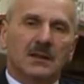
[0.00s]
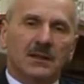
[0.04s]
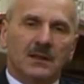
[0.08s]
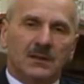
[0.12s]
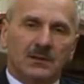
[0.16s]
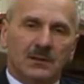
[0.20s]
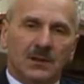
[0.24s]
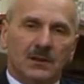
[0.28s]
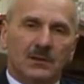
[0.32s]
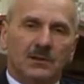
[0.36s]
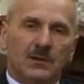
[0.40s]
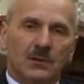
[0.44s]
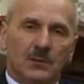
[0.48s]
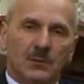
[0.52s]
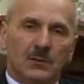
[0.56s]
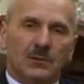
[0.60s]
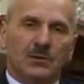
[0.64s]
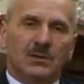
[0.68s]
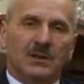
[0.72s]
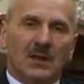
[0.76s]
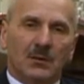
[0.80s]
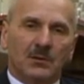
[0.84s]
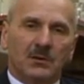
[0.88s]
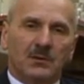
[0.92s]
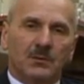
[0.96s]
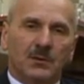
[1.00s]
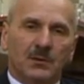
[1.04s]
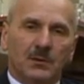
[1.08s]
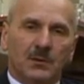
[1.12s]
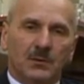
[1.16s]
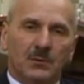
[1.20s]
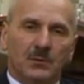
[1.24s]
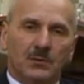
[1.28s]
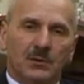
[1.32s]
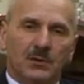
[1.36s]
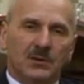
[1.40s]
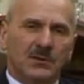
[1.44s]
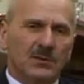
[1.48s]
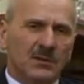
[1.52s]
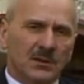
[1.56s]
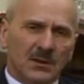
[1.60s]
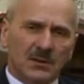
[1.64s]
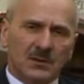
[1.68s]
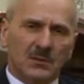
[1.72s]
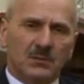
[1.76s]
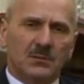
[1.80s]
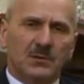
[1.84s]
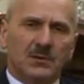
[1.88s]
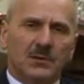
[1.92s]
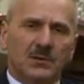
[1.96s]
tych dzieci, którzy tam się będą uczyć. To nie
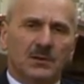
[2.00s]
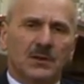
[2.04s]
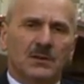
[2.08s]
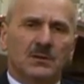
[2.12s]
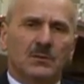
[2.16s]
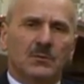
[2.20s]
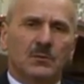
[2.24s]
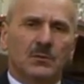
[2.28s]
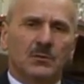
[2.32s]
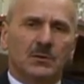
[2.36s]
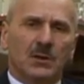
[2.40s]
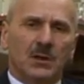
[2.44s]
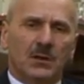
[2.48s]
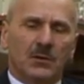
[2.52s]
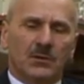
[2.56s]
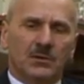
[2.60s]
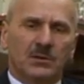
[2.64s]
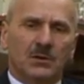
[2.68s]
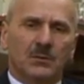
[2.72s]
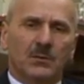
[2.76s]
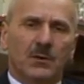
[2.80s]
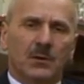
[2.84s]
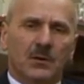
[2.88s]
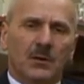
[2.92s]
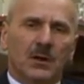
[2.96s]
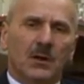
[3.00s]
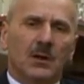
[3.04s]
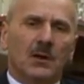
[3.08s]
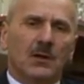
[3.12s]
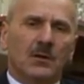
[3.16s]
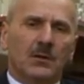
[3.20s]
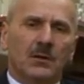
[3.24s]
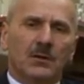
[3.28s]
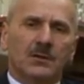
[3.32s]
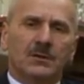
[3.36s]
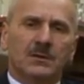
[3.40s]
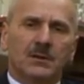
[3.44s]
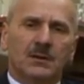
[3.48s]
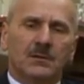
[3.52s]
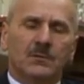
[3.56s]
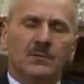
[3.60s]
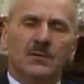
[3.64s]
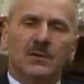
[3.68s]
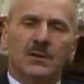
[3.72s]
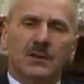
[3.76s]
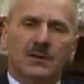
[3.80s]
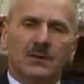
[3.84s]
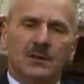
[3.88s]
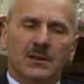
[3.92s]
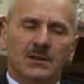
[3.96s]
są, to nie są duże koszty, bo koszty
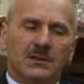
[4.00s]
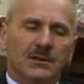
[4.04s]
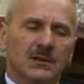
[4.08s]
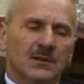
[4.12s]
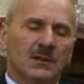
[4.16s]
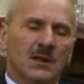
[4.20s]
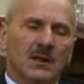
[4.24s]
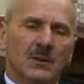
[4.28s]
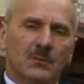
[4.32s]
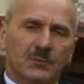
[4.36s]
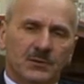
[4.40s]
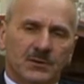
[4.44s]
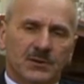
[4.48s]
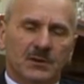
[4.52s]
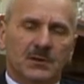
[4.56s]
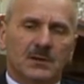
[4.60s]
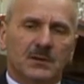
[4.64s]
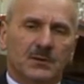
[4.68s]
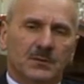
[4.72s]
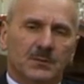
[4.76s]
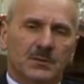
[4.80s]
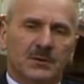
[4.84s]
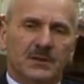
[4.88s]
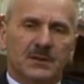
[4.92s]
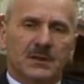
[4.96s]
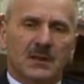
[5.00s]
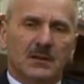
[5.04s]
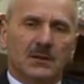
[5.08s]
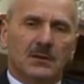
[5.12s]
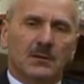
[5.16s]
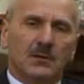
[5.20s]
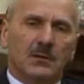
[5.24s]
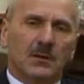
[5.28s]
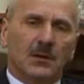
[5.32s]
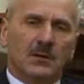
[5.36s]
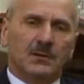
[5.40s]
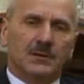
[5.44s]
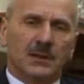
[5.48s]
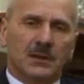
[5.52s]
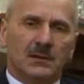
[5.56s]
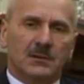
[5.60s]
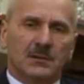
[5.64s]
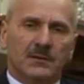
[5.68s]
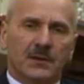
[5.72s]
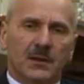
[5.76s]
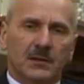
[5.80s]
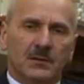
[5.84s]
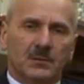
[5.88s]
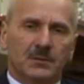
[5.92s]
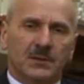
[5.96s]
dwójki dzieci przy, przy,
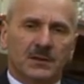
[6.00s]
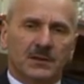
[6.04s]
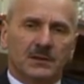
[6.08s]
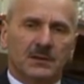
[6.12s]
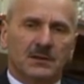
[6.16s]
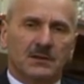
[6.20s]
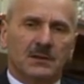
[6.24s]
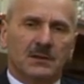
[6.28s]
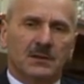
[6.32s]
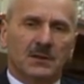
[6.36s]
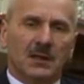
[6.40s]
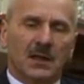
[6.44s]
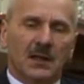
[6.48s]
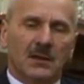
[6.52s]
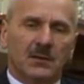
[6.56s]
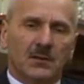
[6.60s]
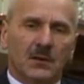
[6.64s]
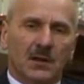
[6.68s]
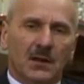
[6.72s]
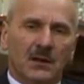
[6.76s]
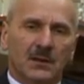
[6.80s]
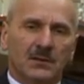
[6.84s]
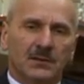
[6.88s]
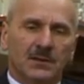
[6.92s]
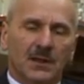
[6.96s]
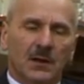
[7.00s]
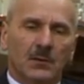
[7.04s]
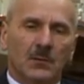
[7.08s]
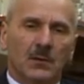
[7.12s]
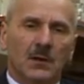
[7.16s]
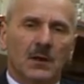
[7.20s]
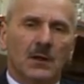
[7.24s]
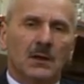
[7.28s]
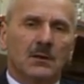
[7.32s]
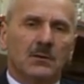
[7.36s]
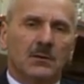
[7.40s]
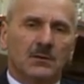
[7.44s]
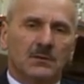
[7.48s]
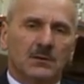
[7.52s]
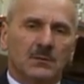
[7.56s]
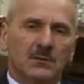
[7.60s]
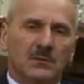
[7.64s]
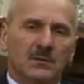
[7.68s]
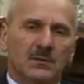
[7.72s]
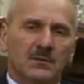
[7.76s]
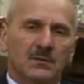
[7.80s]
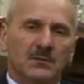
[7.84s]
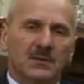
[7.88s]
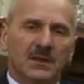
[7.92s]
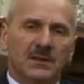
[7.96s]
oszacowani przez dyrektora oddziału to są
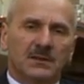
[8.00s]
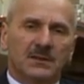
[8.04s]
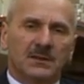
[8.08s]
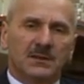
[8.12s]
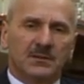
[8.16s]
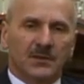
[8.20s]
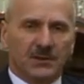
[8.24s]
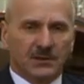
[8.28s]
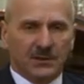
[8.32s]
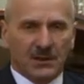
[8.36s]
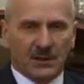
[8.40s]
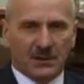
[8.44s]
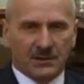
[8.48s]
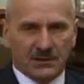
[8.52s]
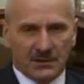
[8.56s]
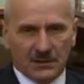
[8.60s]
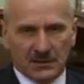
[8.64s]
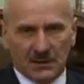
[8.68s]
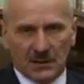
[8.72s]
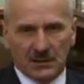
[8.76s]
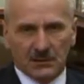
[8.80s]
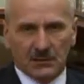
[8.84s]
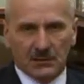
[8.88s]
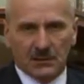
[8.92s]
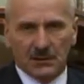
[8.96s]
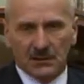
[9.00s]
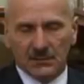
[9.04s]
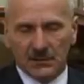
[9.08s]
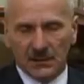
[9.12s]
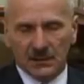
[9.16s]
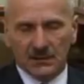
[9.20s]
między 200 a 300 zł. Z